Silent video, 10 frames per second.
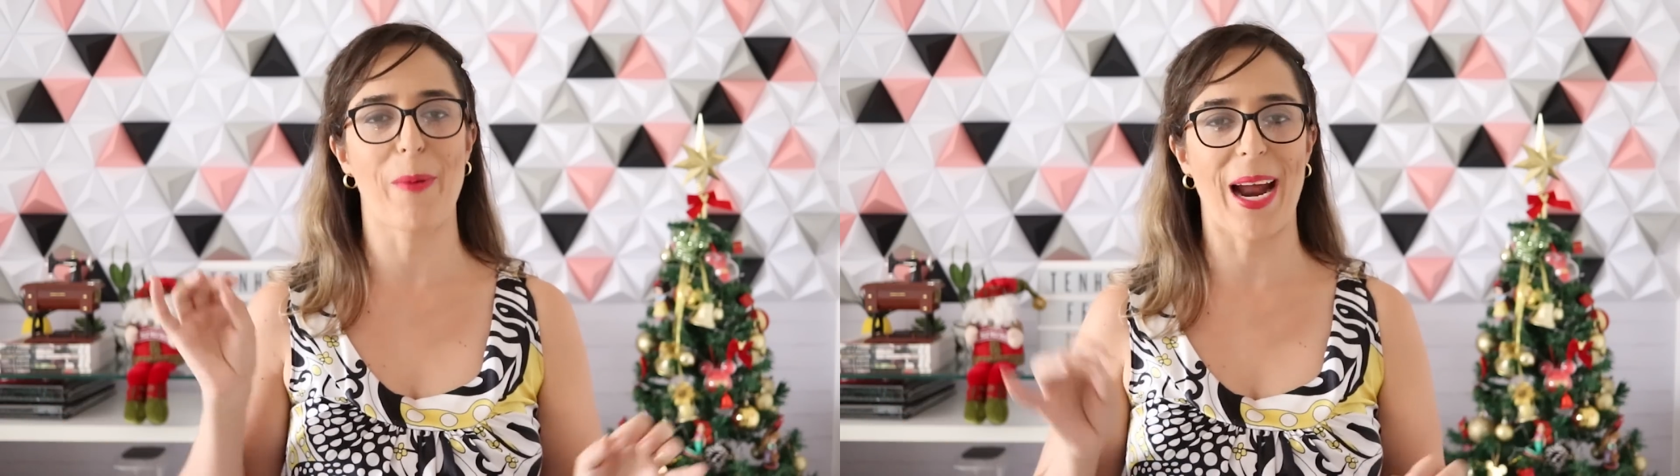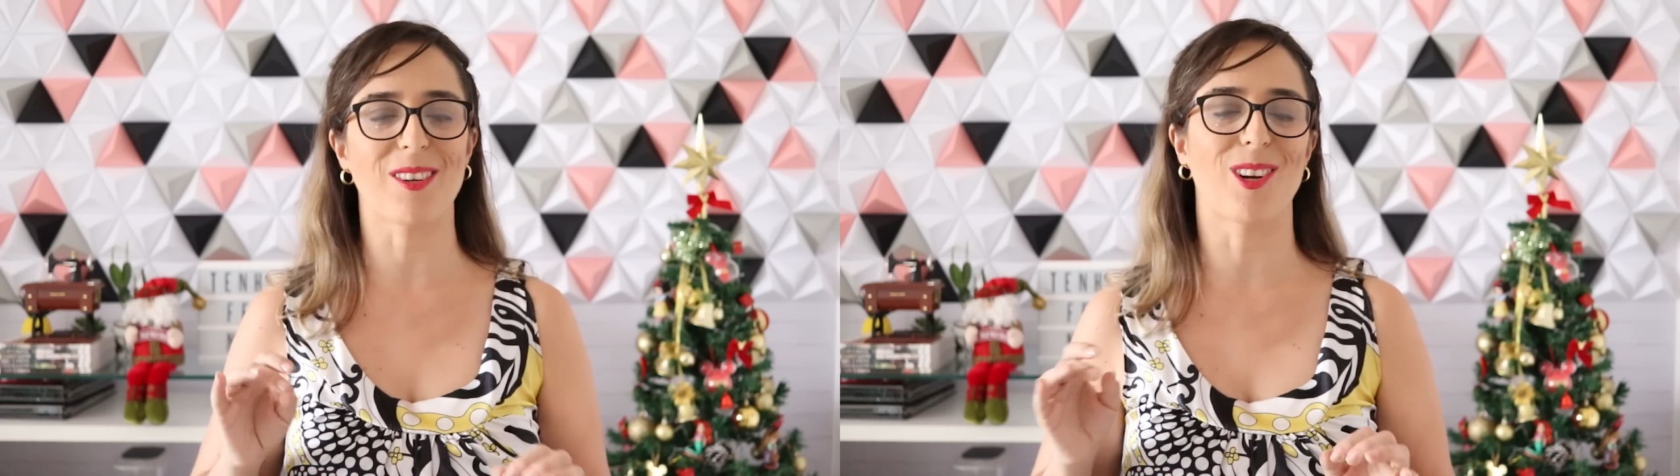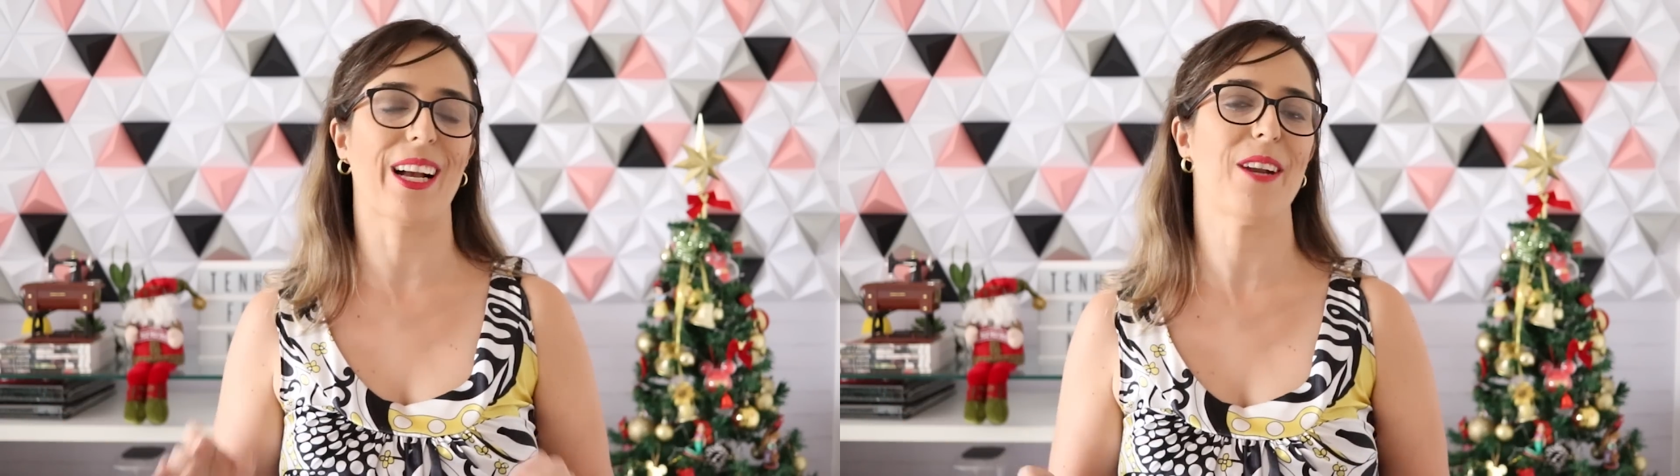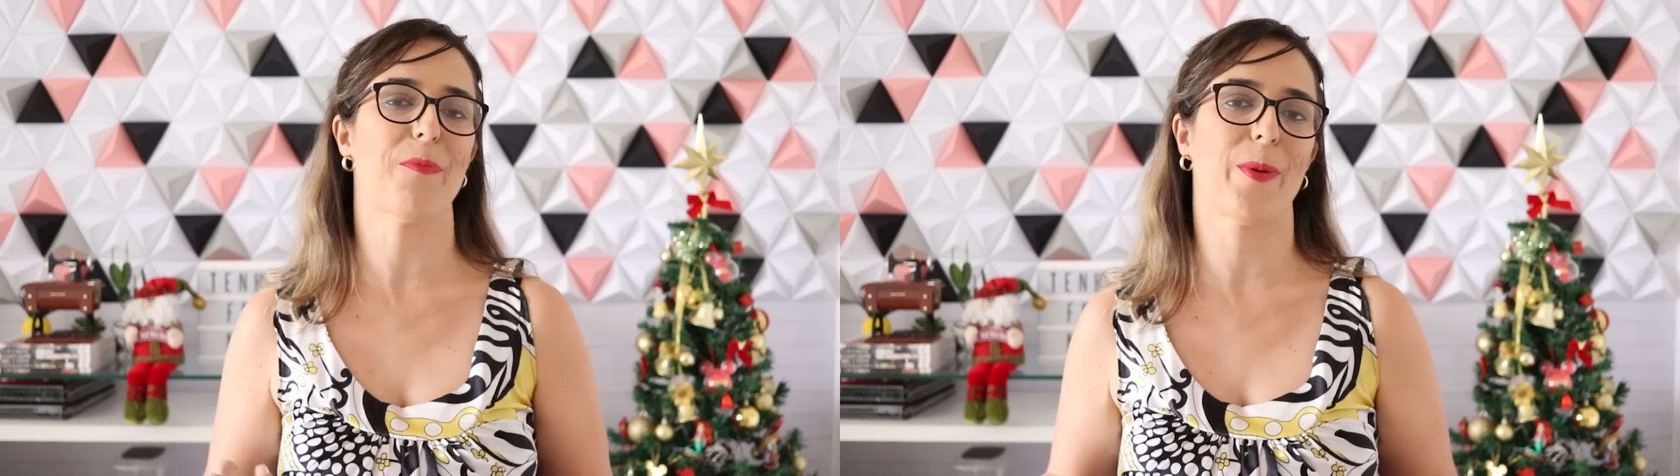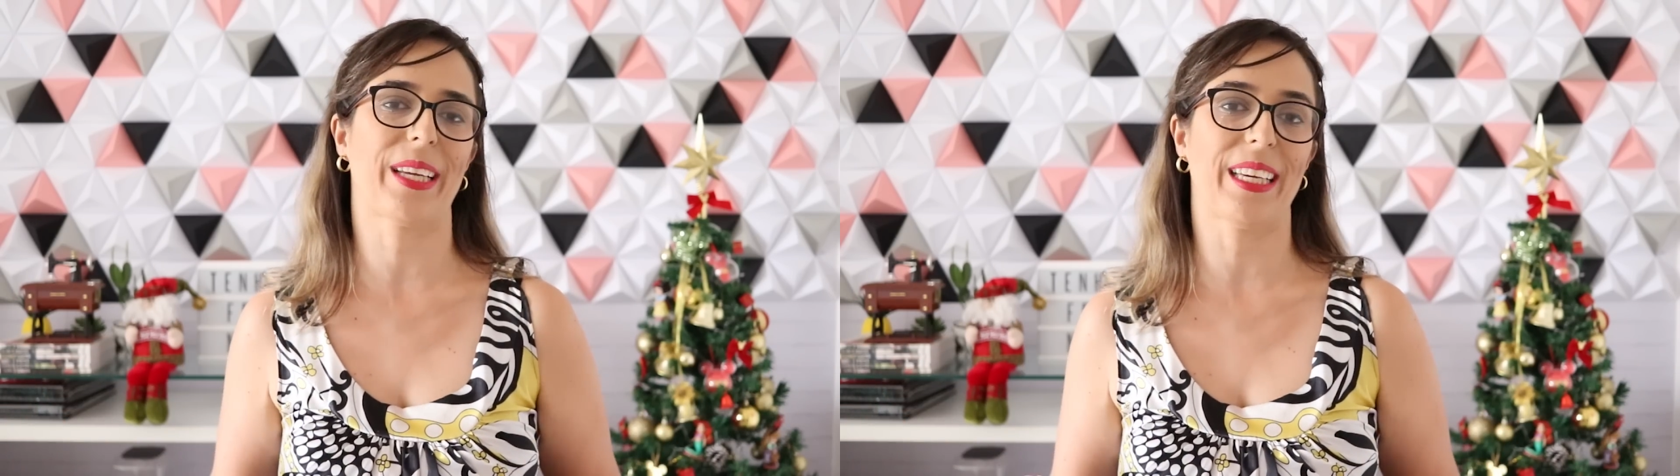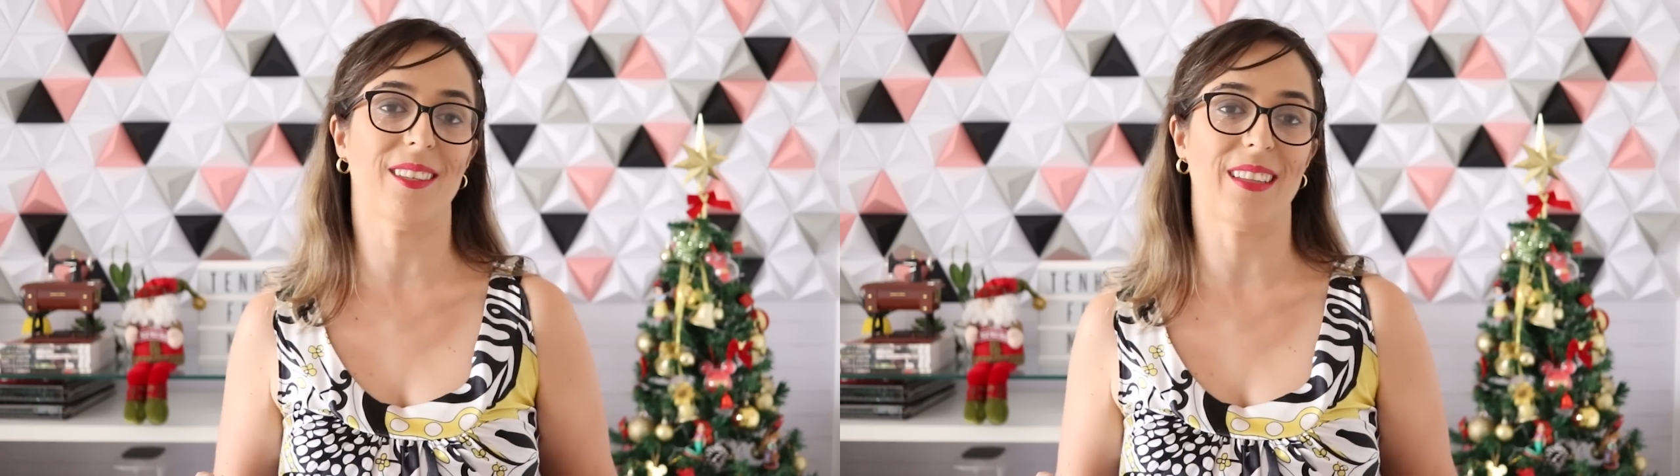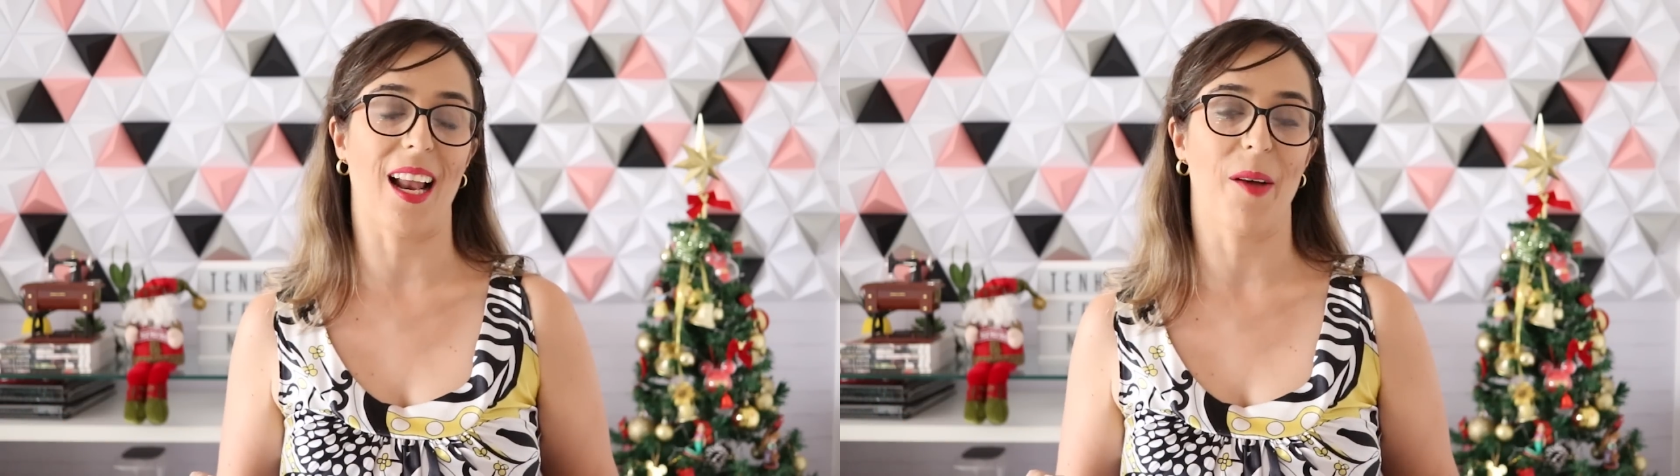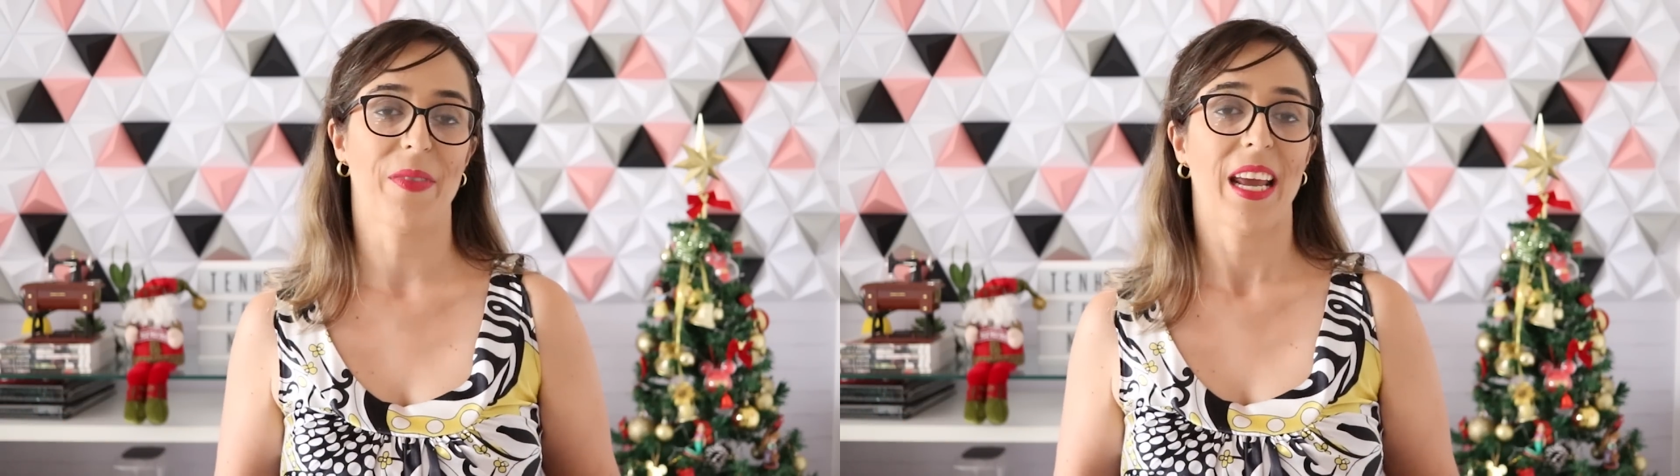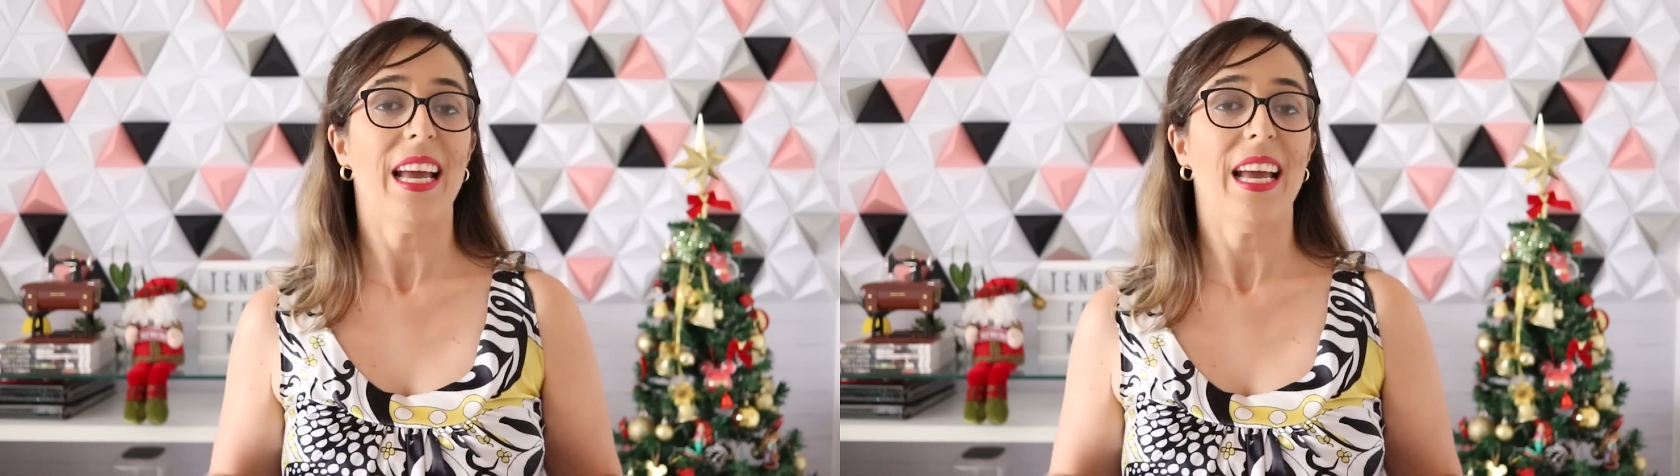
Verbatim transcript: para colocar no porquinho dela.